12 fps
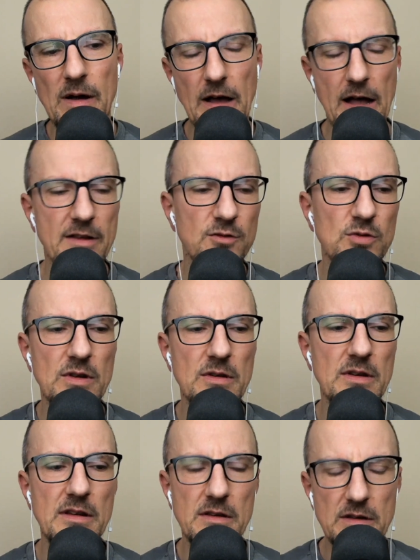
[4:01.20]
also
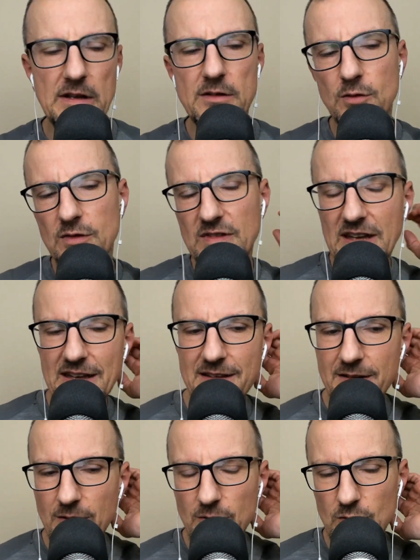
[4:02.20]
nicht zu
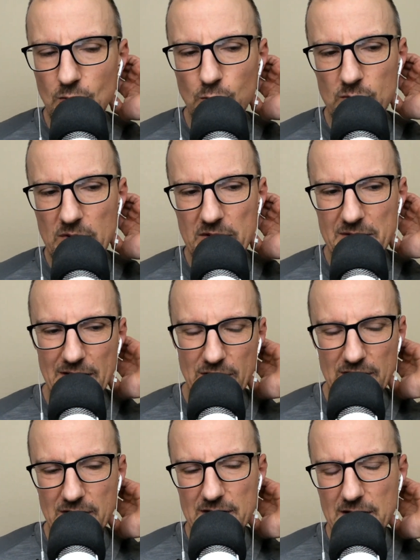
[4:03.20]
sehen, zu, es
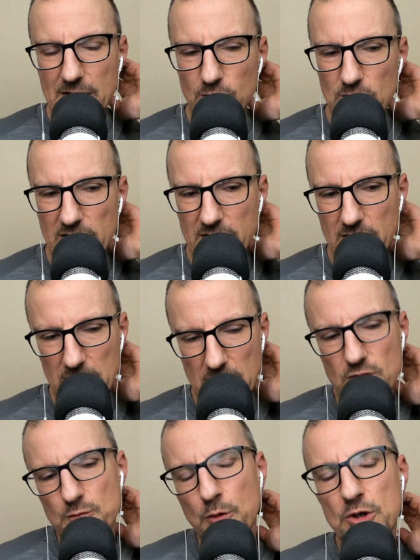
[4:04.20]
ist nicht so, dass
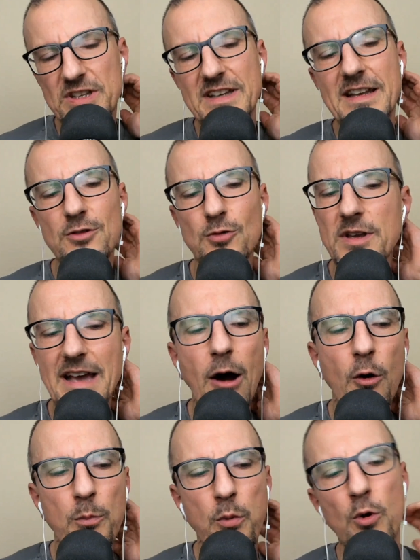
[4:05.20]
äh, spuckt dir natürlich
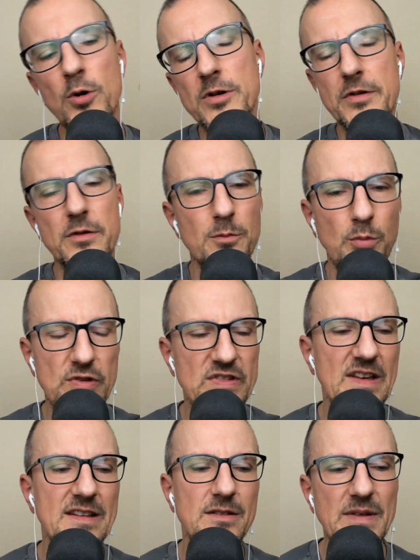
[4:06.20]
auch Punkte und
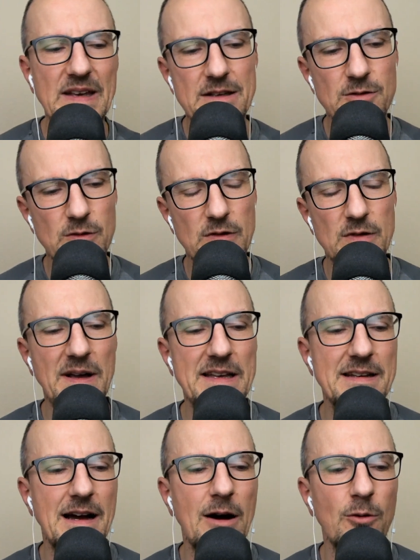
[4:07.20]
Prozentwerte und so
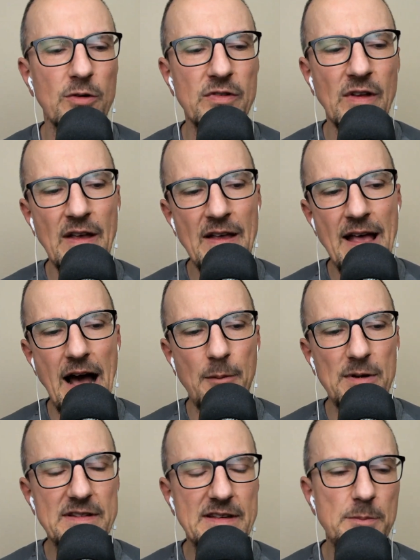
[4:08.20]
weiter aus,
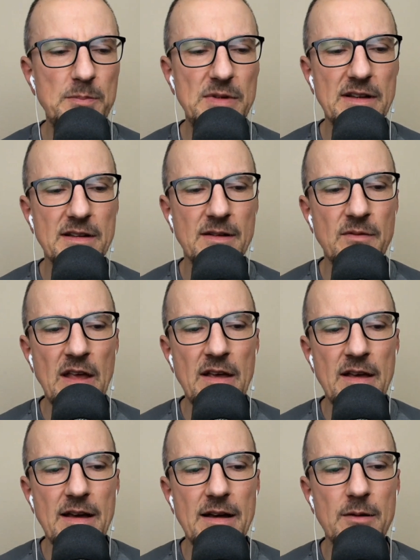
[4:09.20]
aber es gibt dir
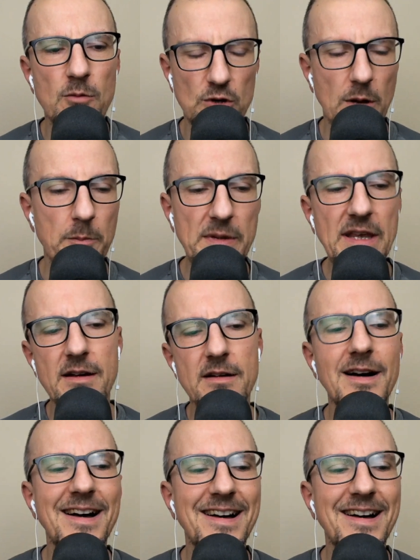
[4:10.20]
äh, oder mir